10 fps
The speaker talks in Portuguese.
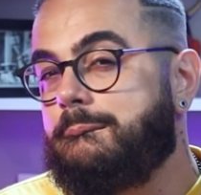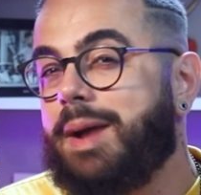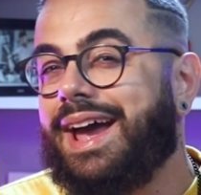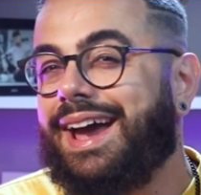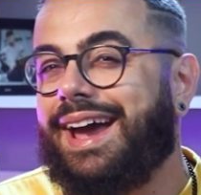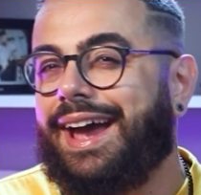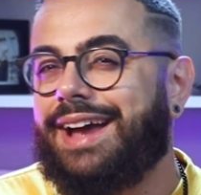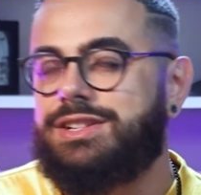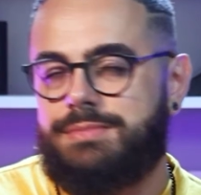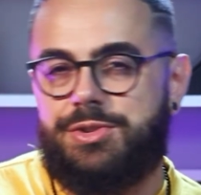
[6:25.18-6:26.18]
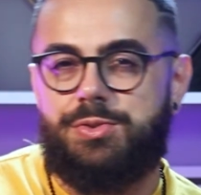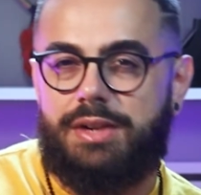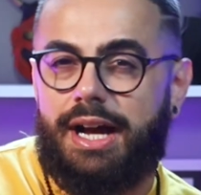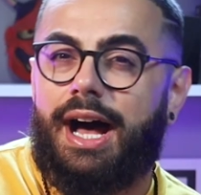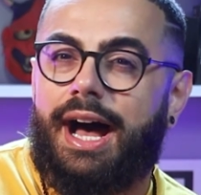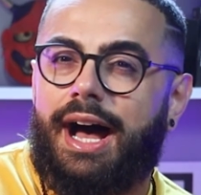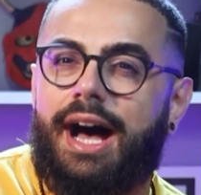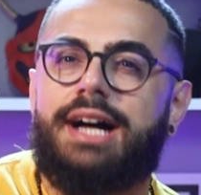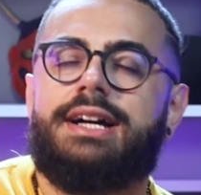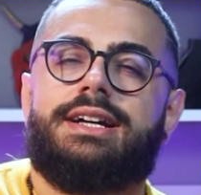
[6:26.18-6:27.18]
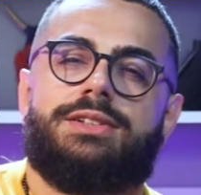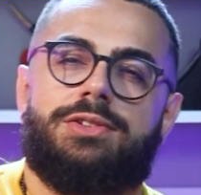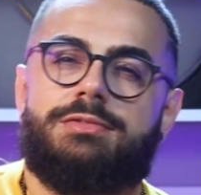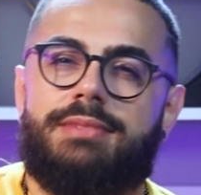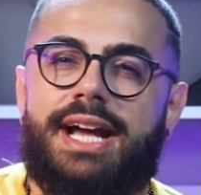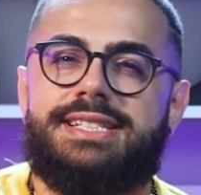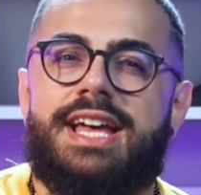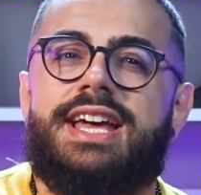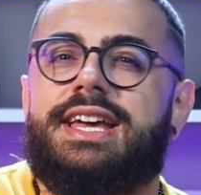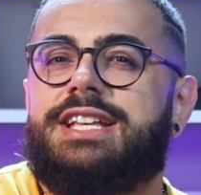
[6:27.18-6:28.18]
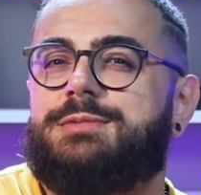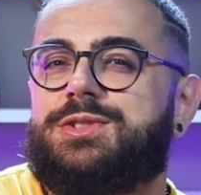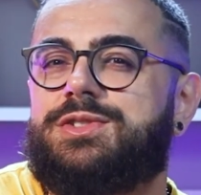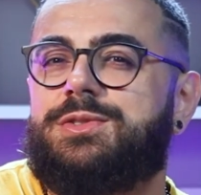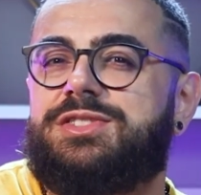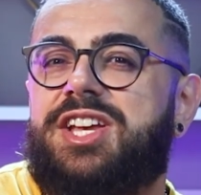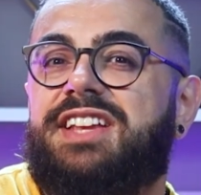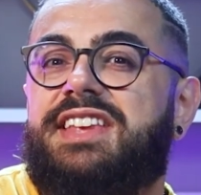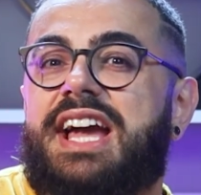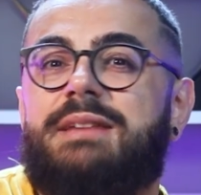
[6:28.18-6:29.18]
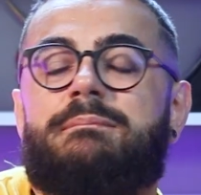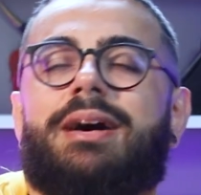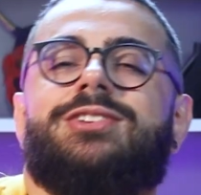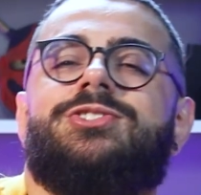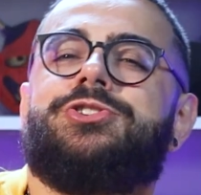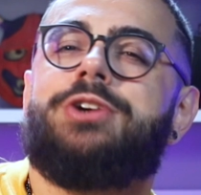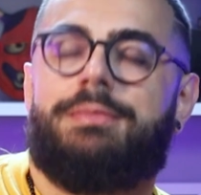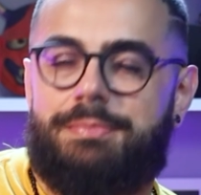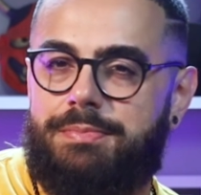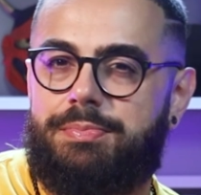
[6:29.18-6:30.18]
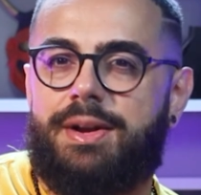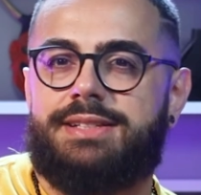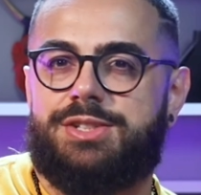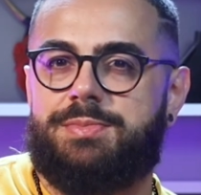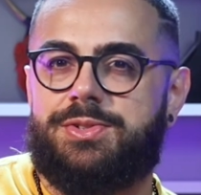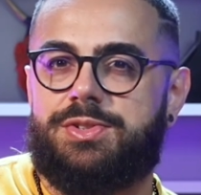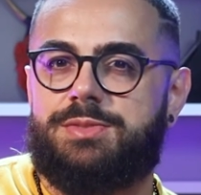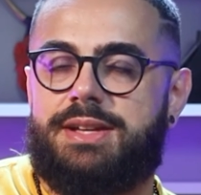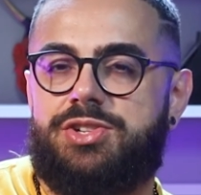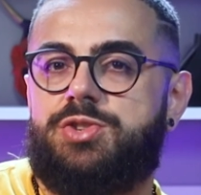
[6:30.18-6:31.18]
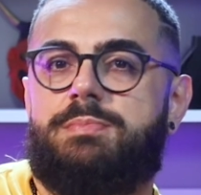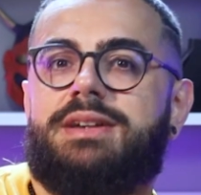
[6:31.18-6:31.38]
um pé, de machucar, tudo mais. E as pessoas não conseguem ter a empatia por essas pessoas mais. A gente